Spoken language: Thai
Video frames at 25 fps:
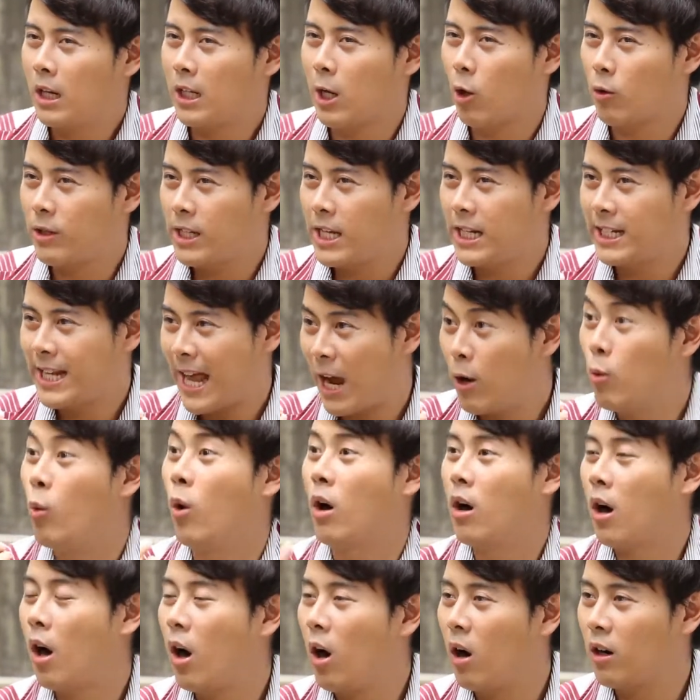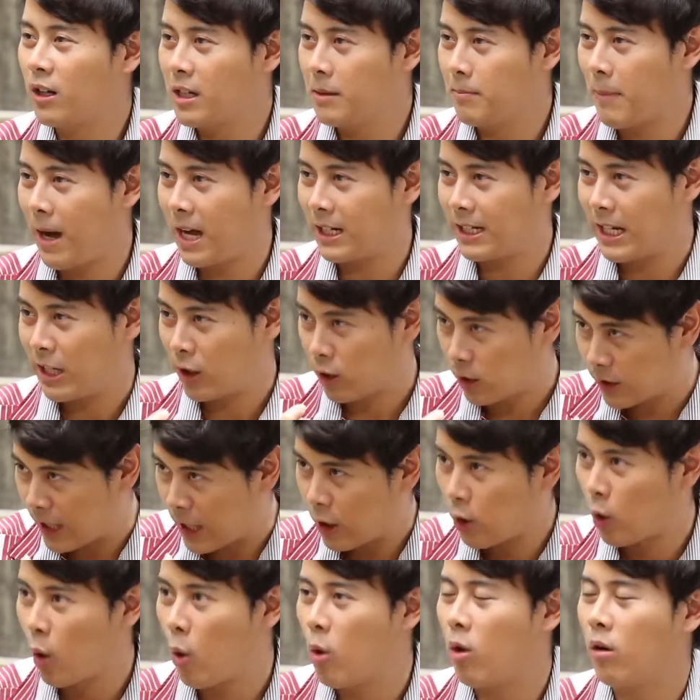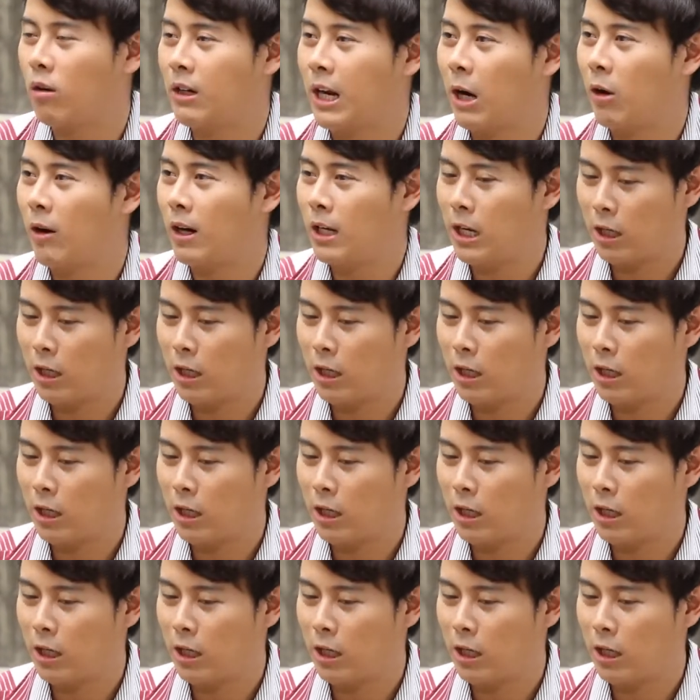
เราคิดแค่หัวข้อขึ้นมาในในโครงของเรา